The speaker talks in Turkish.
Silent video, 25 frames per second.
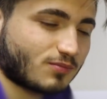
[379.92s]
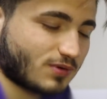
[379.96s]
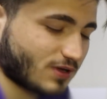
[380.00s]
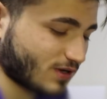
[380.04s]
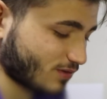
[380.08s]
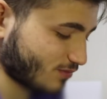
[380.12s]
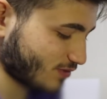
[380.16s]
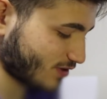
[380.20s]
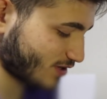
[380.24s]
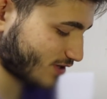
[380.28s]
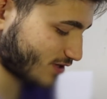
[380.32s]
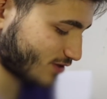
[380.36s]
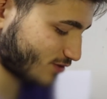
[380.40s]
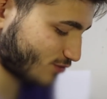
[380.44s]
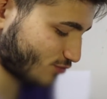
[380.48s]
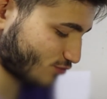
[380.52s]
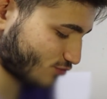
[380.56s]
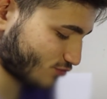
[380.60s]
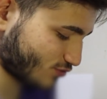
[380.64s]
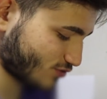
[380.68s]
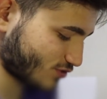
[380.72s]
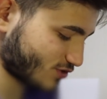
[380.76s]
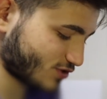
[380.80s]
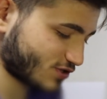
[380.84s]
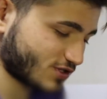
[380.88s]
Benim herhalde
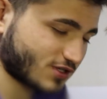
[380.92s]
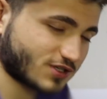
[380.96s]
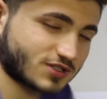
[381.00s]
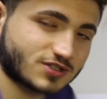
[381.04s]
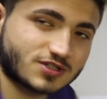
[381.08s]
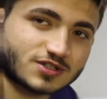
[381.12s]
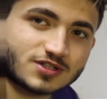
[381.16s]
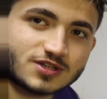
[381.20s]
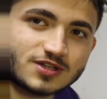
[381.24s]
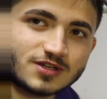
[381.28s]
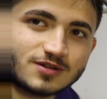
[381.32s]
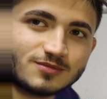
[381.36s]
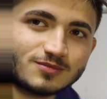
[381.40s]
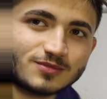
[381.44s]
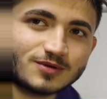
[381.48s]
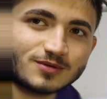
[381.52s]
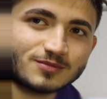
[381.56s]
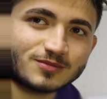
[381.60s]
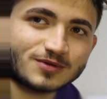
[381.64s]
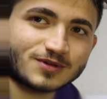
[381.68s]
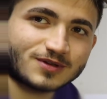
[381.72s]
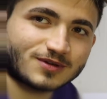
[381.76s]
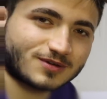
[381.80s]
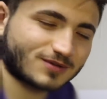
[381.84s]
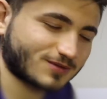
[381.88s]
yurt dışına açık değil mi
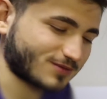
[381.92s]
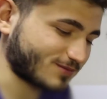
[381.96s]
ama?